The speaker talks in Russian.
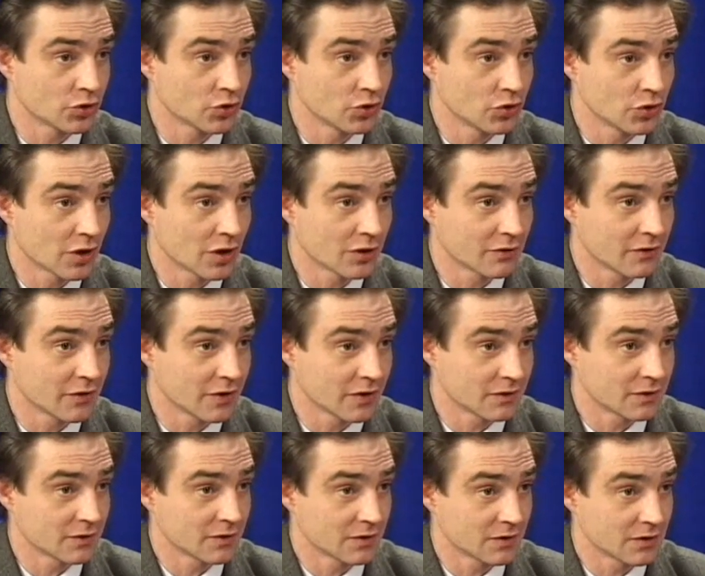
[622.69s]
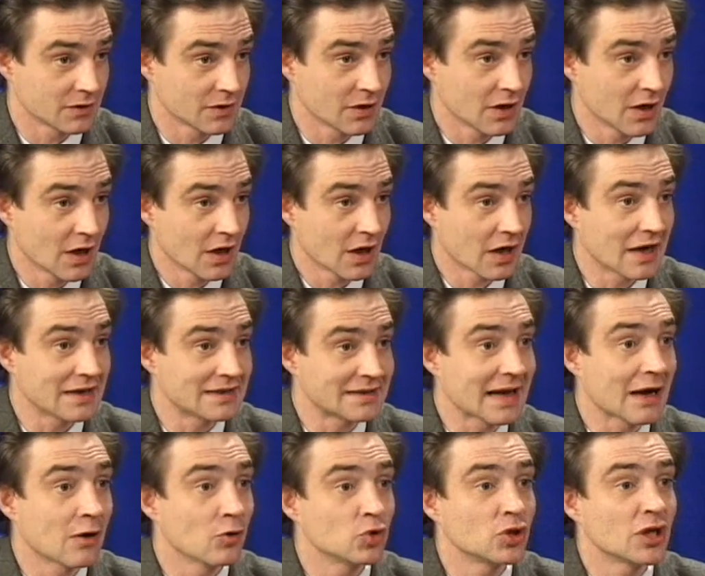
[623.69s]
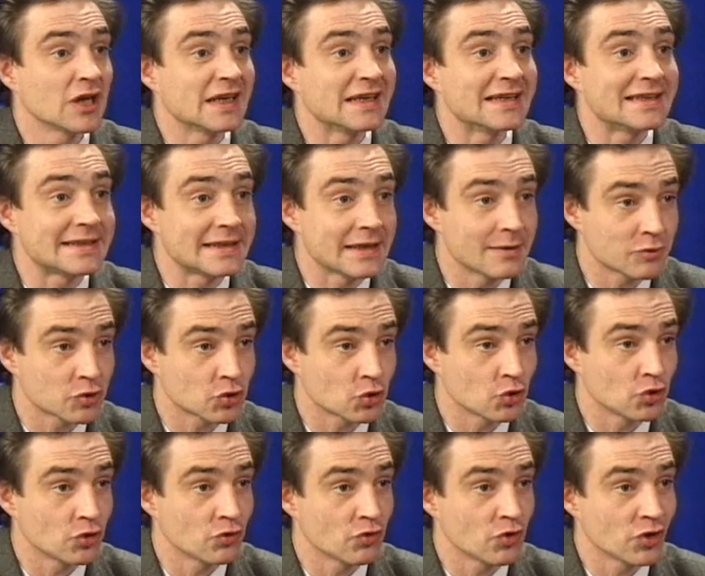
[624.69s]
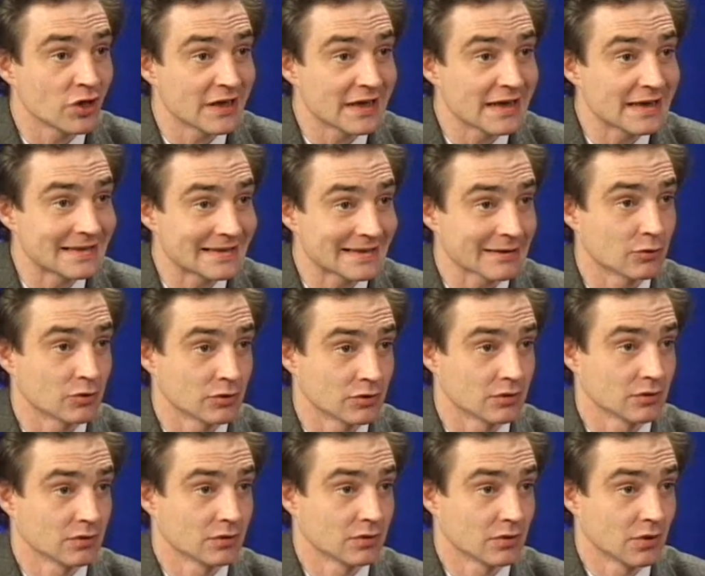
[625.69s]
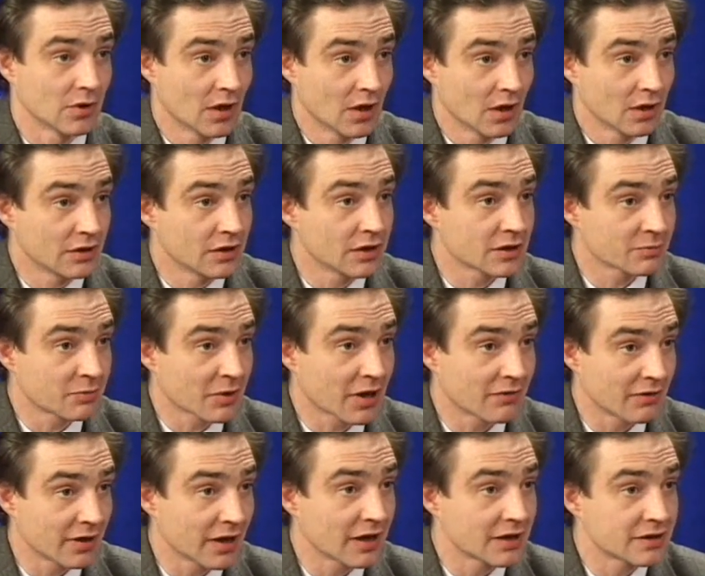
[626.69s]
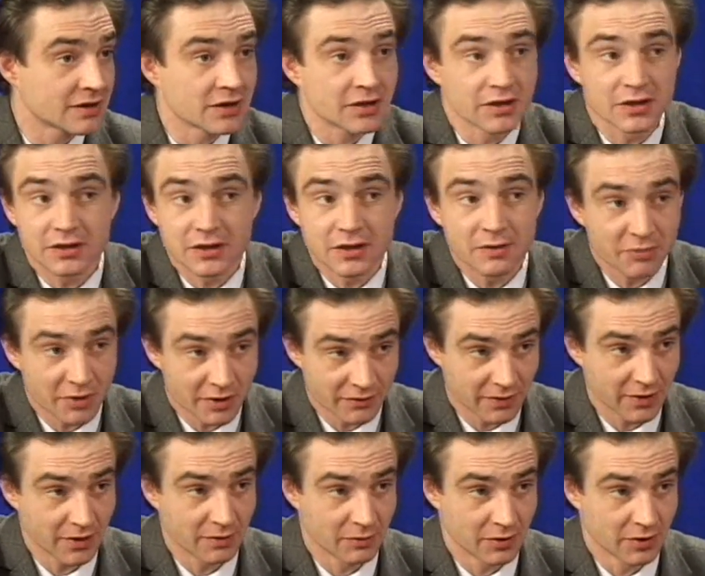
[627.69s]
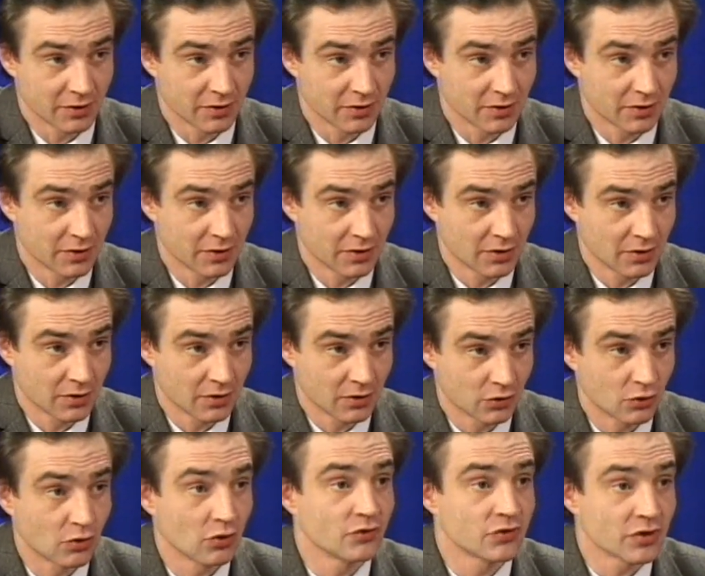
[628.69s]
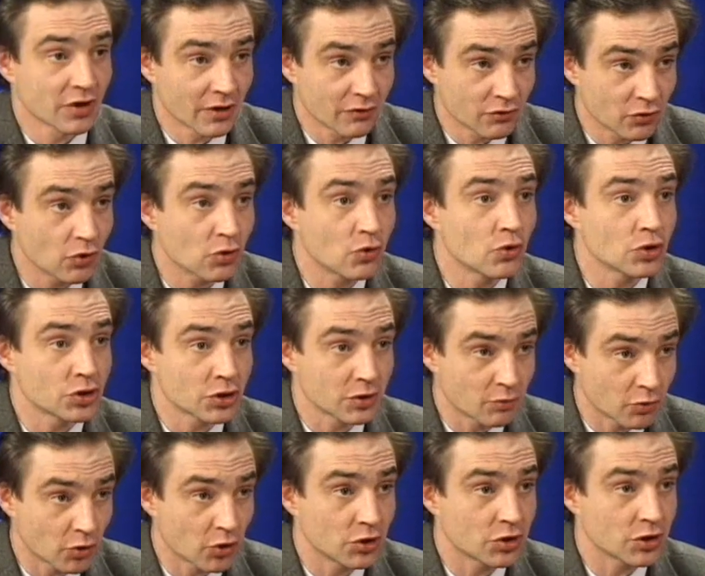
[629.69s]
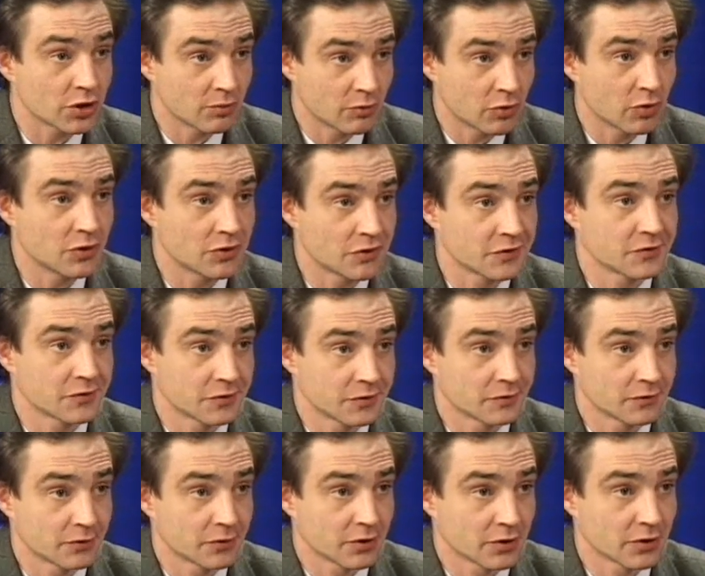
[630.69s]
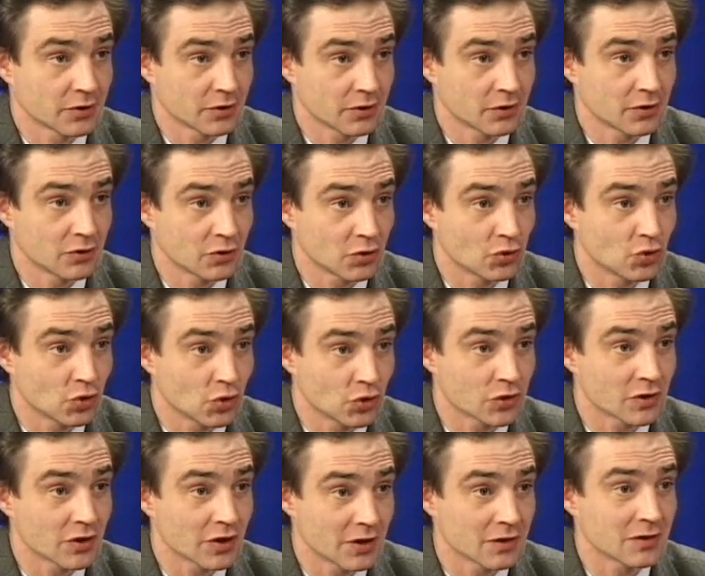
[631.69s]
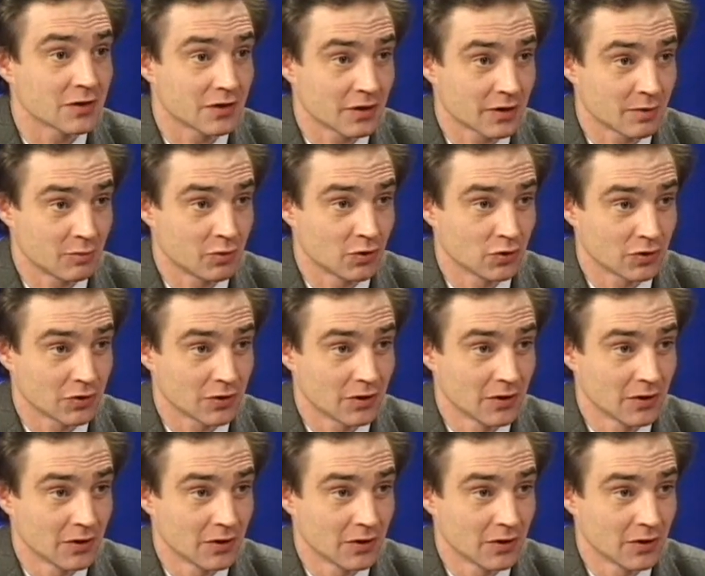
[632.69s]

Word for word: зоны ответственности, хотя уже и с тем, что у него есть, он угу. не справляется чисто по времени. Но так. он все равно хочет больше и больше да. вот этой, до дозы этой работы.